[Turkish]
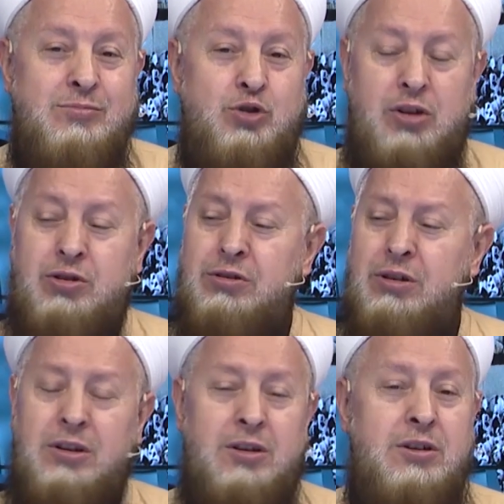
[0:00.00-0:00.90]

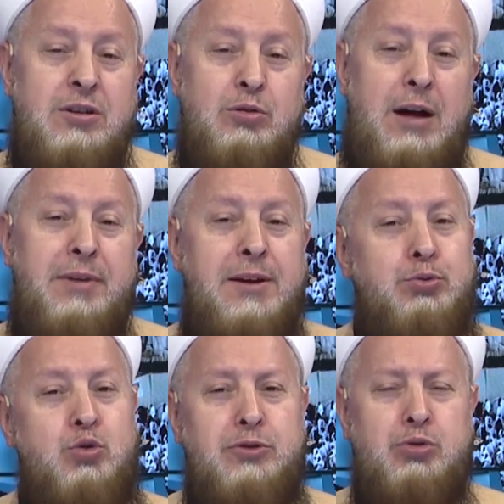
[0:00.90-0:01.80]
Şaşırdı. Ulan benim
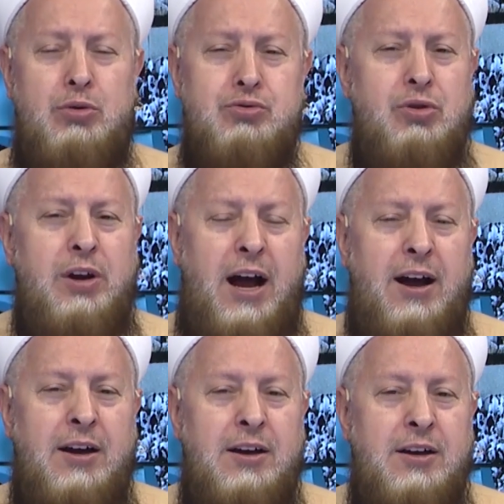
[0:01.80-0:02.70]
put nasıl konuşuyor ya?
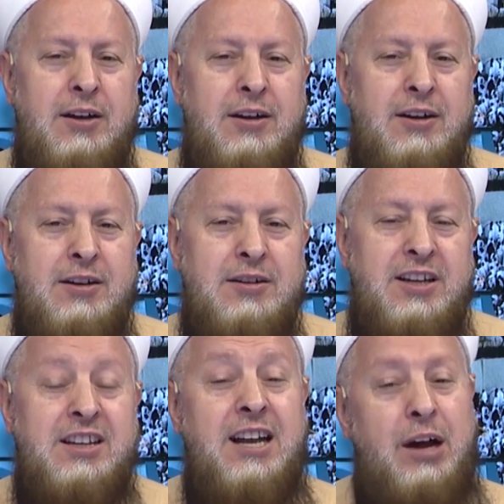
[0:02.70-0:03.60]

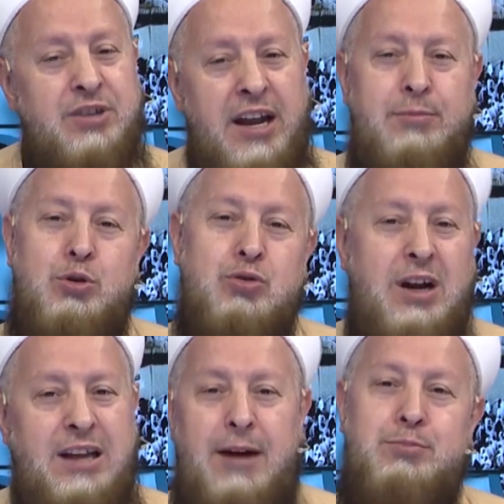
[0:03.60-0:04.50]
Dedi ya sana
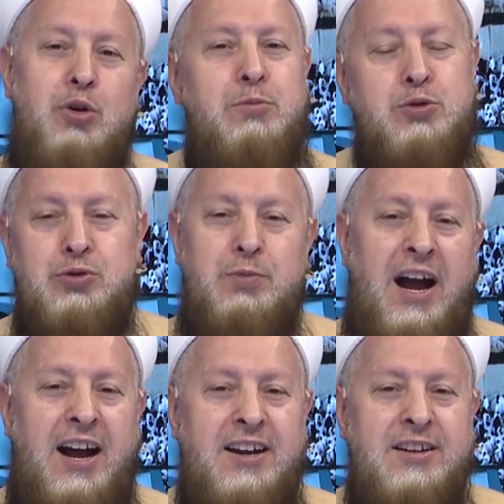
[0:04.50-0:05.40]
boşuna tapmıyormuşuz
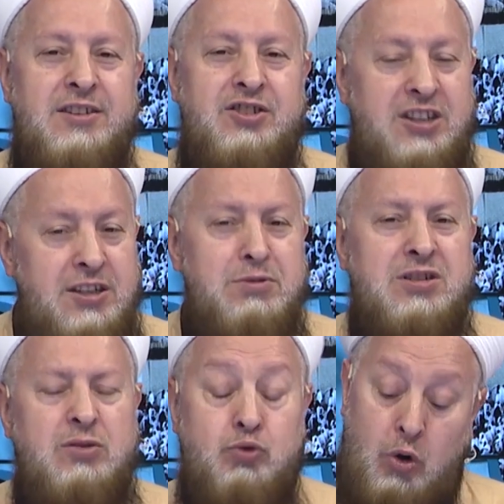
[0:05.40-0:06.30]
be. Ciddi
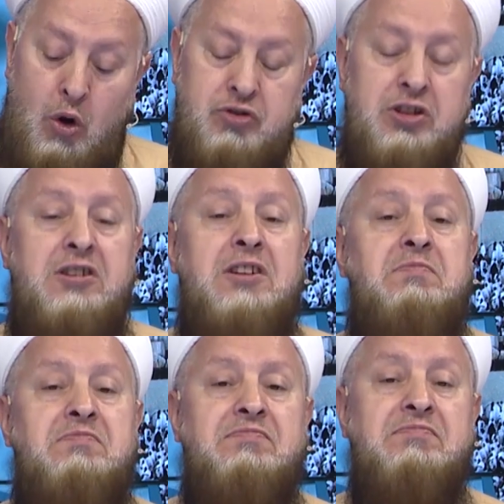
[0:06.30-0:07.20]
misin? Çok
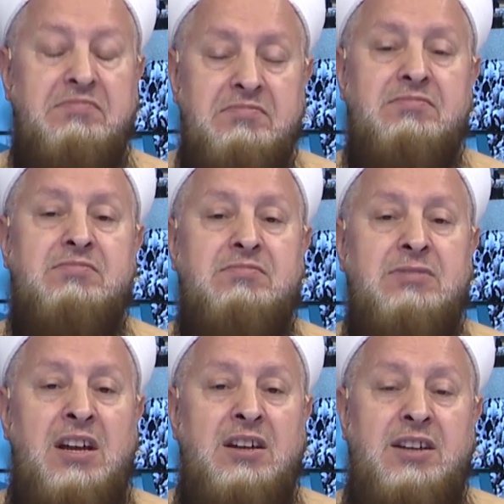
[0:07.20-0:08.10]
ciddiyim.
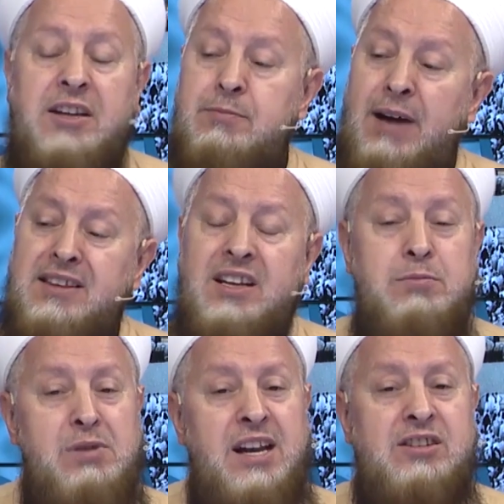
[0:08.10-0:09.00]
Dedi ben dedi
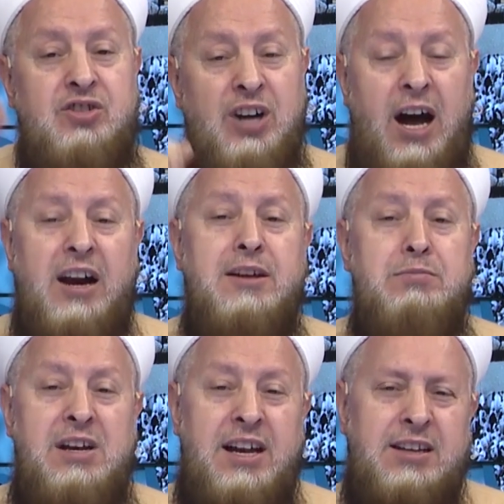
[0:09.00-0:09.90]
milleti çağırayım
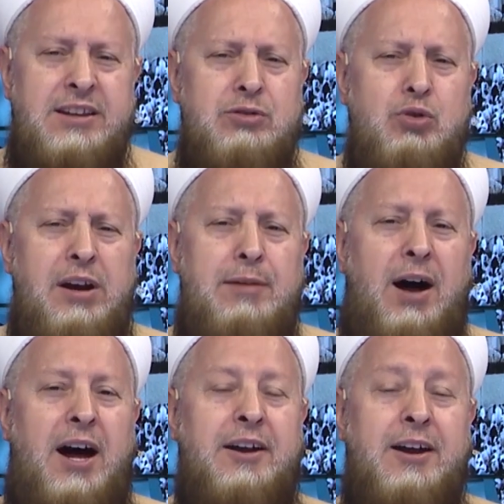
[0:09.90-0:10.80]
millete de söyle
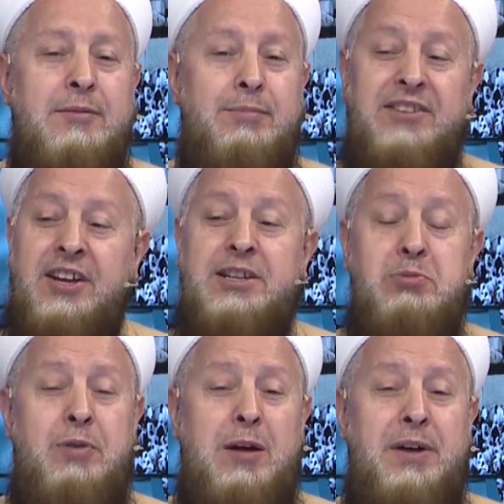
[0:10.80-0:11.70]
bari. Ben
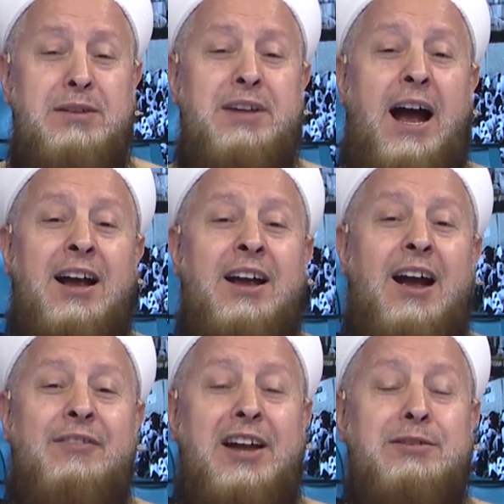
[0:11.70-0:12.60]
dedim bak benim de
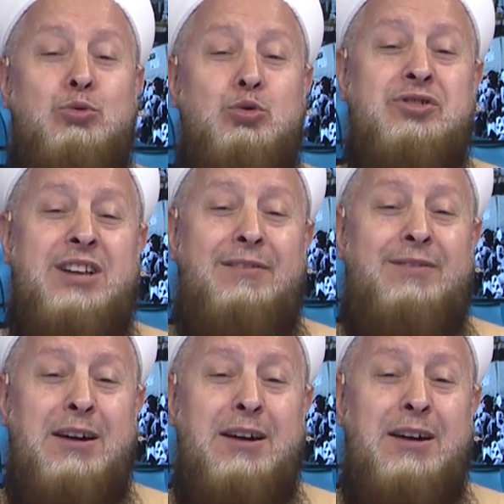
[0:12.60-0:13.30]
efendim mucizem